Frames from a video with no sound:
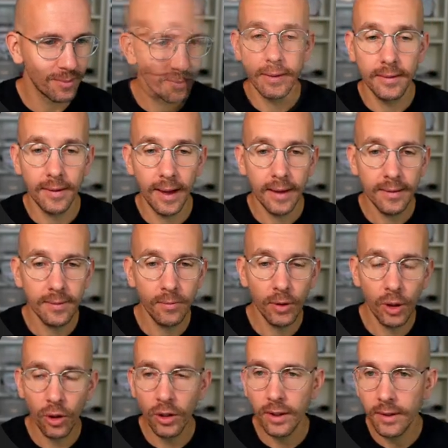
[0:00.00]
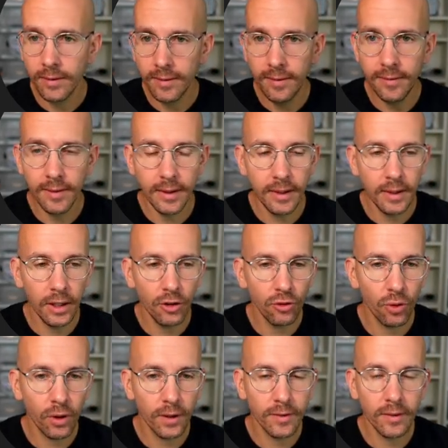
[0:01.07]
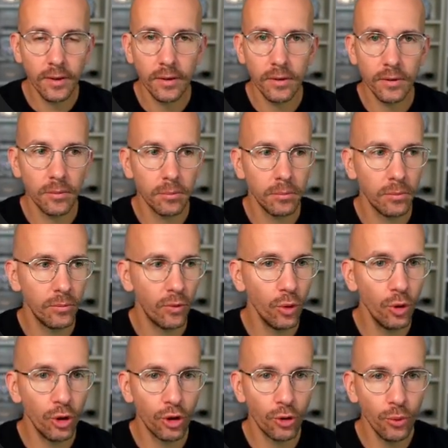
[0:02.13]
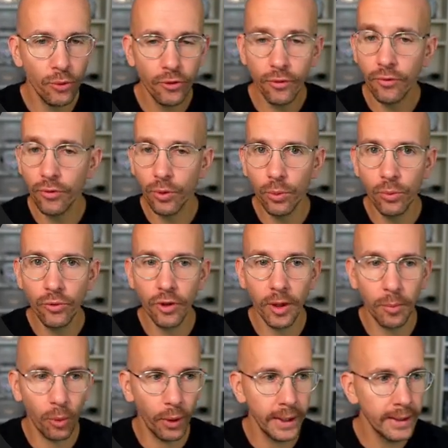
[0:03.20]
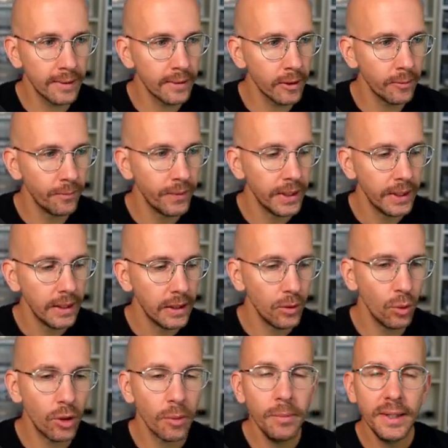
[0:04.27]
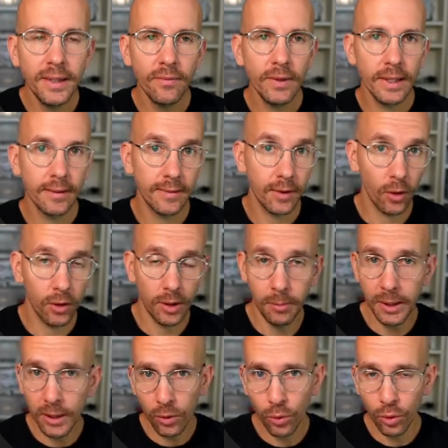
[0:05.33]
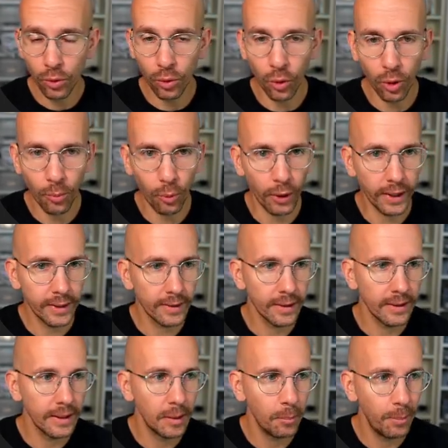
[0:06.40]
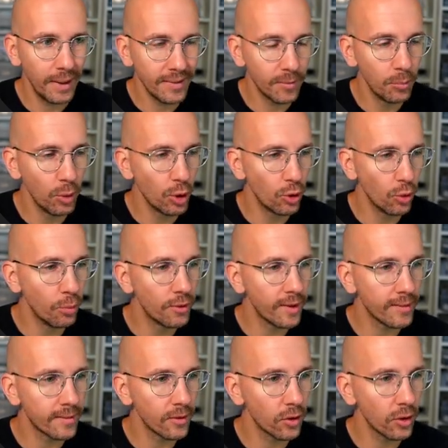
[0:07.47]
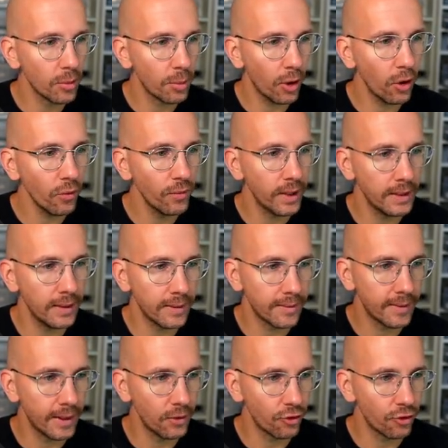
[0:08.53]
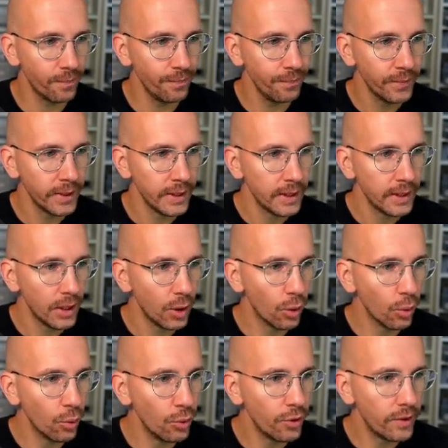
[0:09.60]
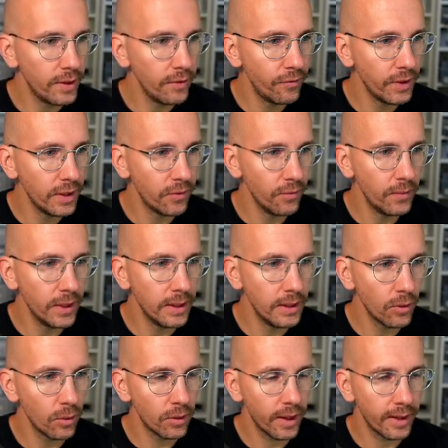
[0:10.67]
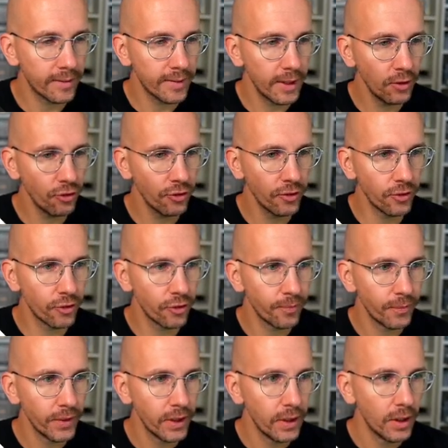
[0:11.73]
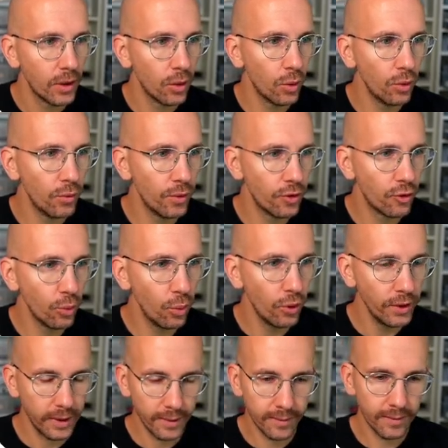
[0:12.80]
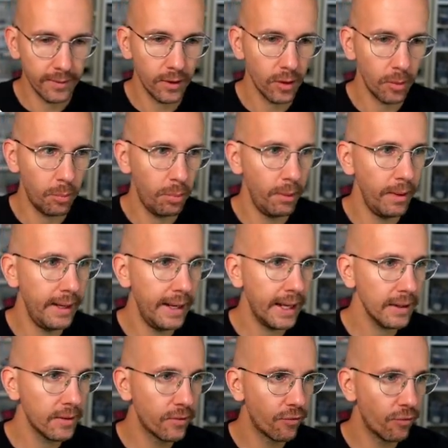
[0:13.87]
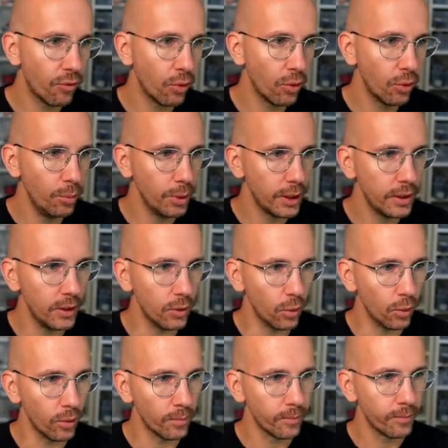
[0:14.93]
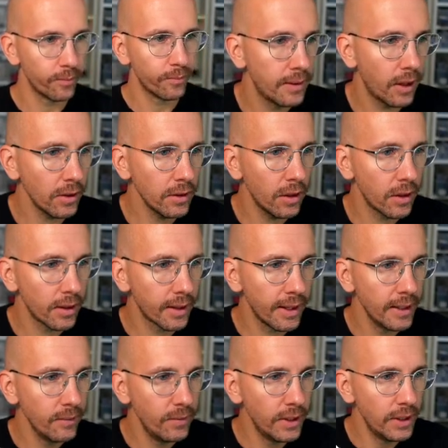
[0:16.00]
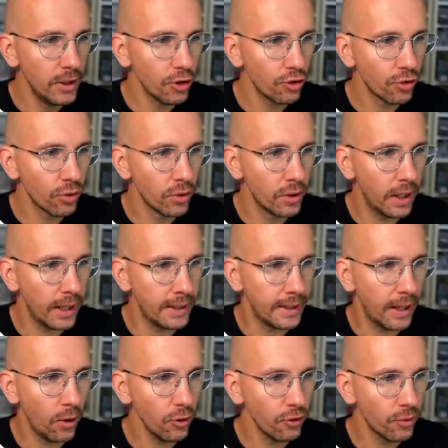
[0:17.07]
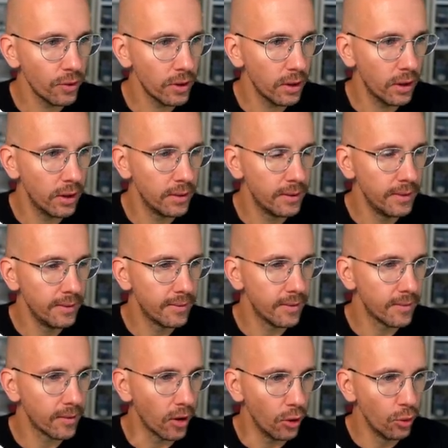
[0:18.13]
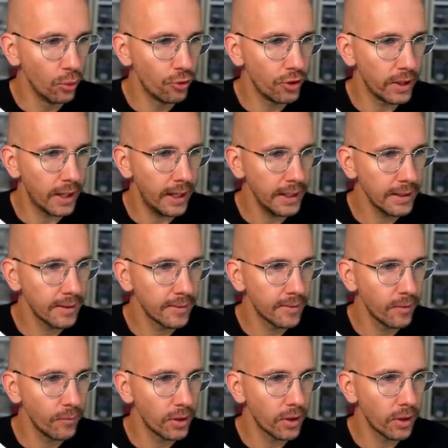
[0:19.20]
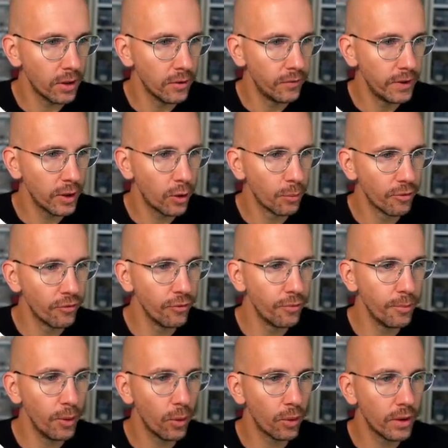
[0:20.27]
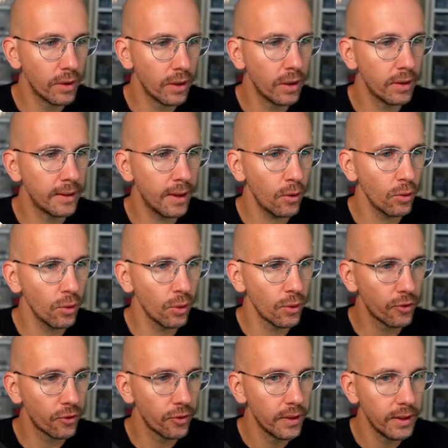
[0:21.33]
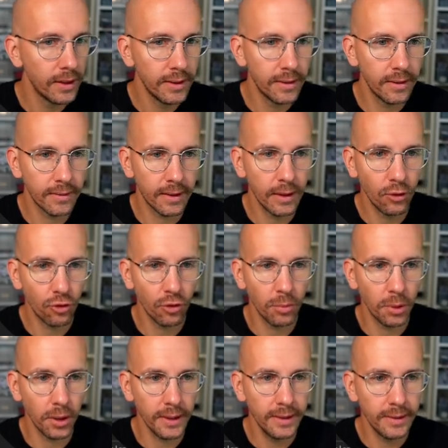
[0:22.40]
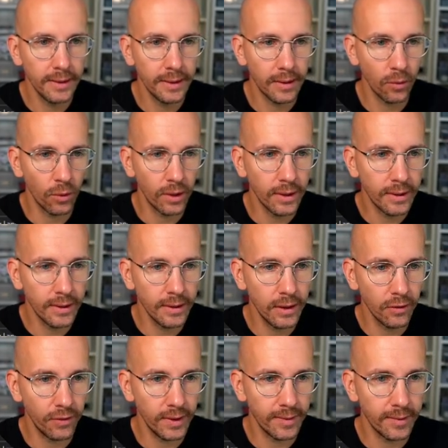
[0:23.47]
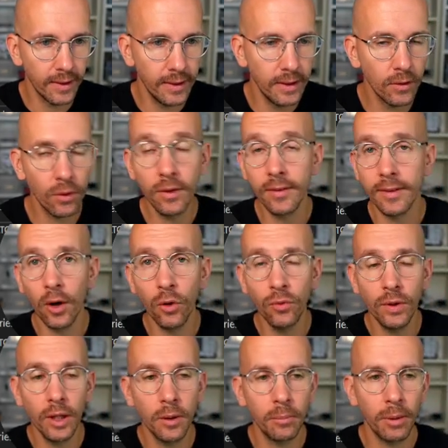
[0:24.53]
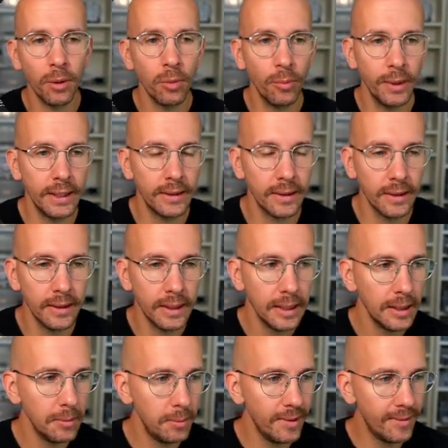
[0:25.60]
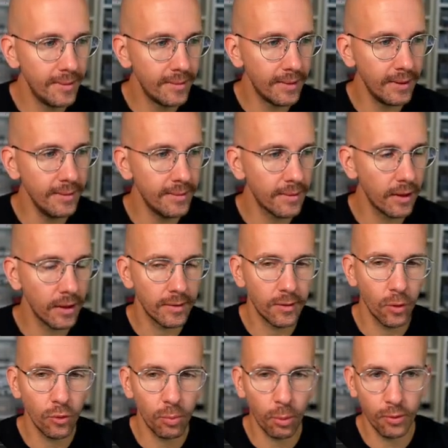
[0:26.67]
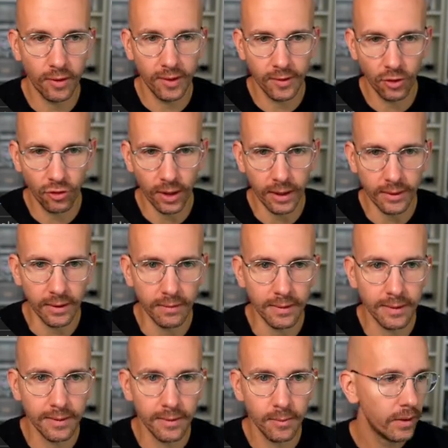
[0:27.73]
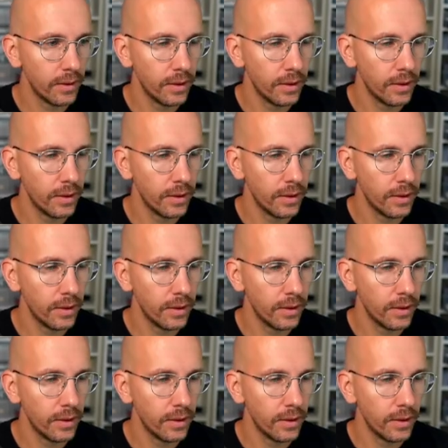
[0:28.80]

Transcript: Das heißt, wir können jetzt diese IDE schon ganz gewöhnlich nutzen für unsere Projekte. Nur damit wir jetzt auch die Mikrocontroller-Projekte bestmöglich umsetzen können, brauchen wir eine Extension. Und die finden wir hier unter Extensions und wir suchen jetzt nach Plattform.io. Dann kriegen wir hier schon eine Auswahl. Dieses lustige Icon sehen wir da. 4,5 Millionen Downloads. Das klingt schon mal richtig. Und klicken hier auf Installieren und es dauert wieder ein paar Momente, bis dieser Installationsprozess gestartet wird.